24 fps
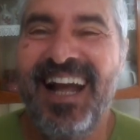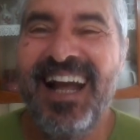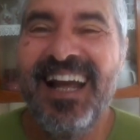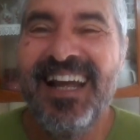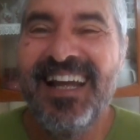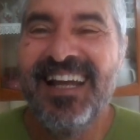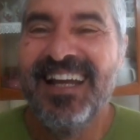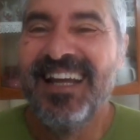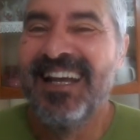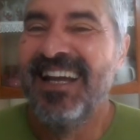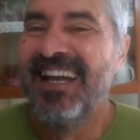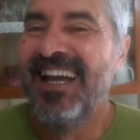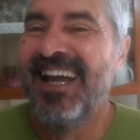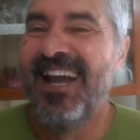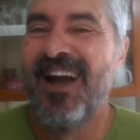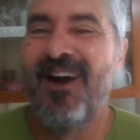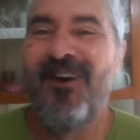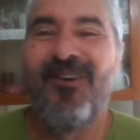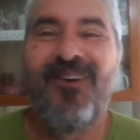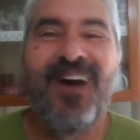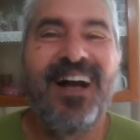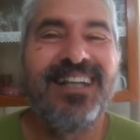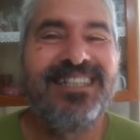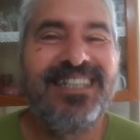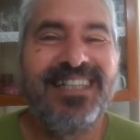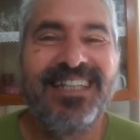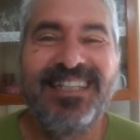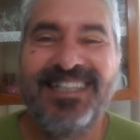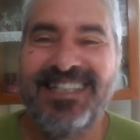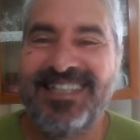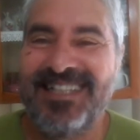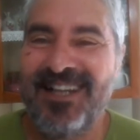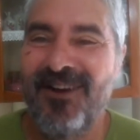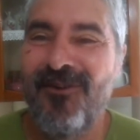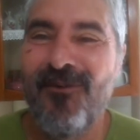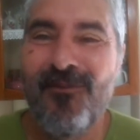Eu acho que
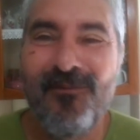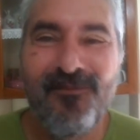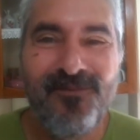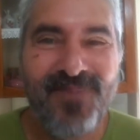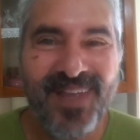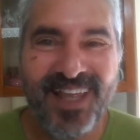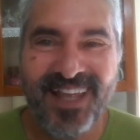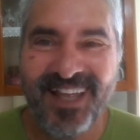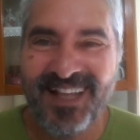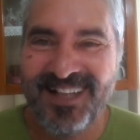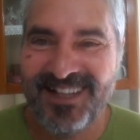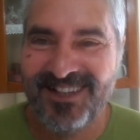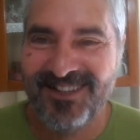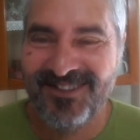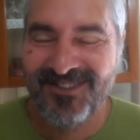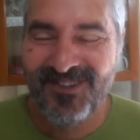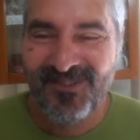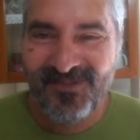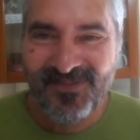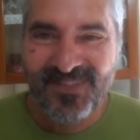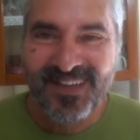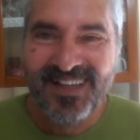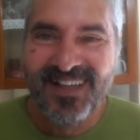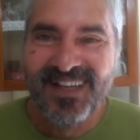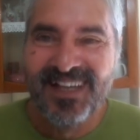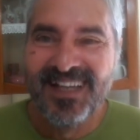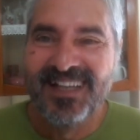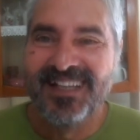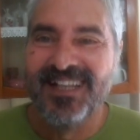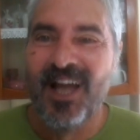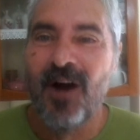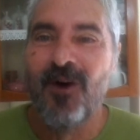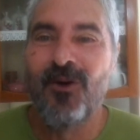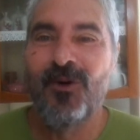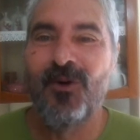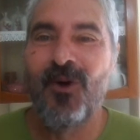São Pedro
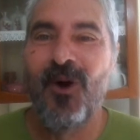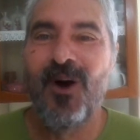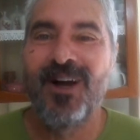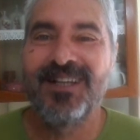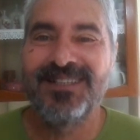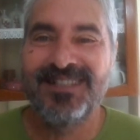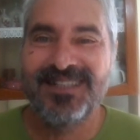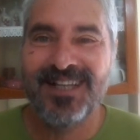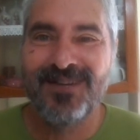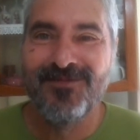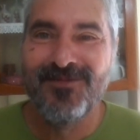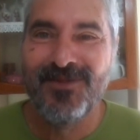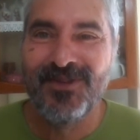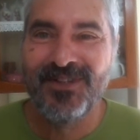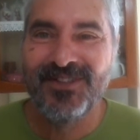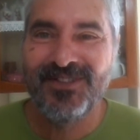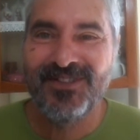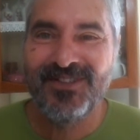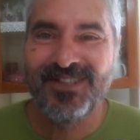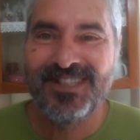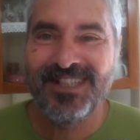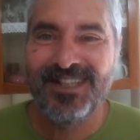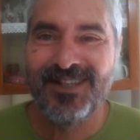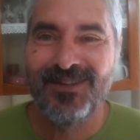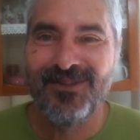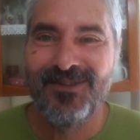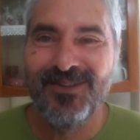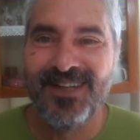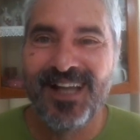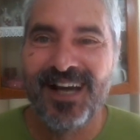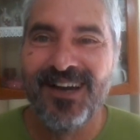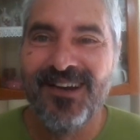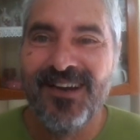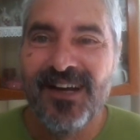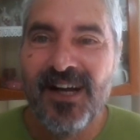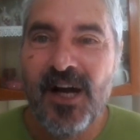não gosta muito de
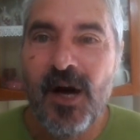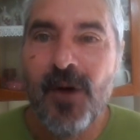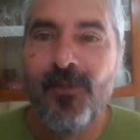Lula.